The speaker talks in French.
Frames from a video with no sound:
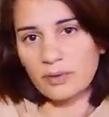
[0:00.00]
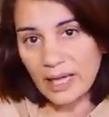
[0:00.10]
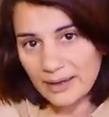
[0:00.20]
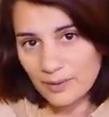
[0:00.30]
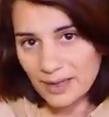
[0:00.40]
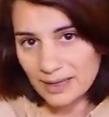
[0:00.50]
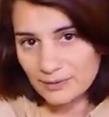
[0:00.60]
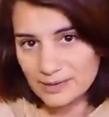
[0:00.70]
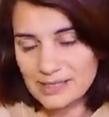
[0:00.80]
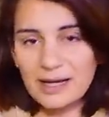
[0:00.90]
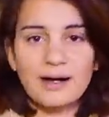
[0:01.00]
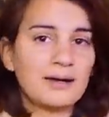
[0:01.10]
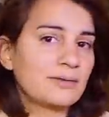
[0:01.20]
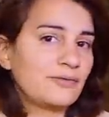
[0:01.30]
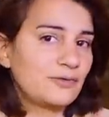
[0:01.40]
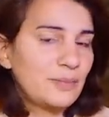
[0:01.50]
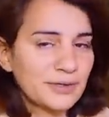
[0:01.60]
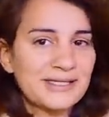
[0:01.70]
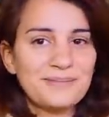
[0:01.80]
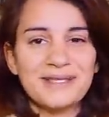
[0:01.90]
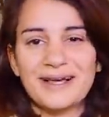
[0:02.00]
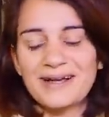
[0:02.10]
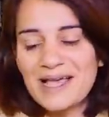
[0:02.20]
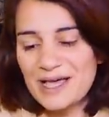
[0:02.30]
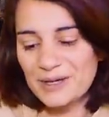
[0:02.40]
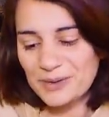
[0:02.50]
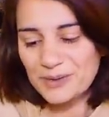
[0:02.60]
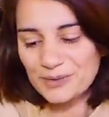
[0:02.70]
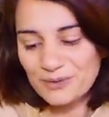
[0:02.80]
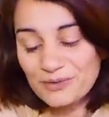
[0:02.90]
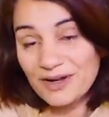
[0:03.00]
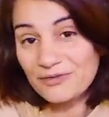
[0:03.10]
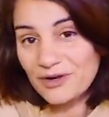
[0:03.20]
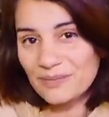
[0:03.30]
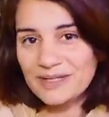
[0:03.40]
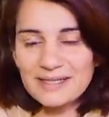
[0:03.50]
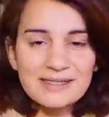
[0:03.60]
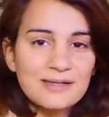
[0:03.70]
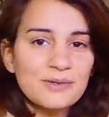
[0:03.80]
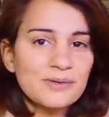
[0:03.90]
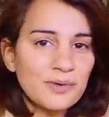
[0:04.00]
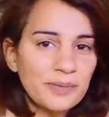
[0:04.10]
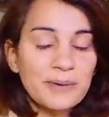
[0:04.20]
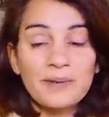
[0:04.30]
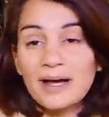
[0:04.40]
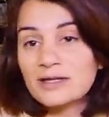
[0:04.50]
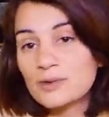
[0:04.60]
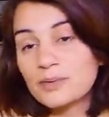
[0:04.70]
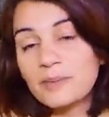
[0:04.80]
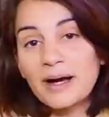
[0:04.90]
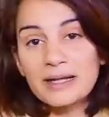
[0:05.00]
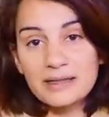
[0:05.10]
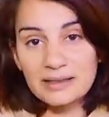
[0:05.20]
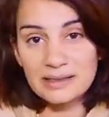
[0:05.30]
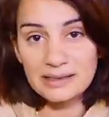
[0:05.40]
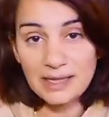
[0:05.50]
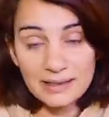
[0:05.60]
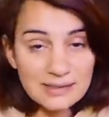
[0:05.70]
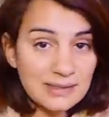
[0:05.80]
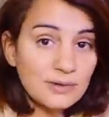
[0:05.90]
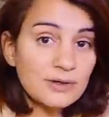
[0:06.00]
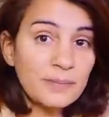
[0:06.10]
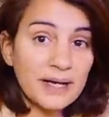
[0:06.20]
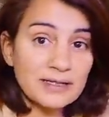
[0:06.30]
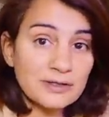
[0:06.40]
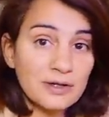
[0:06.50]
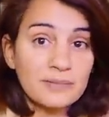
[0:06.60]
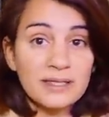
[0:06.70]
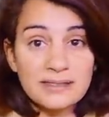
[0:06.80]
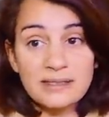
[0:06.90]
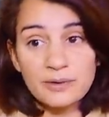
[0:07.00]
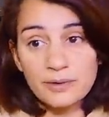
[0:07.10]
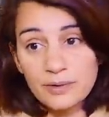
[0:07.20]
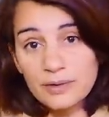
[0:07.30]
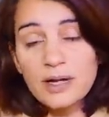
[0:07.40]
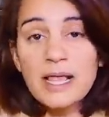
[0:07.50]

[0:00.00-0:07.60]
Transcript: réguler tout ça, vous pensez bien que de nouvelles formes d'ICO ont pris place. On peut parler des STO, par exemple, des IEO,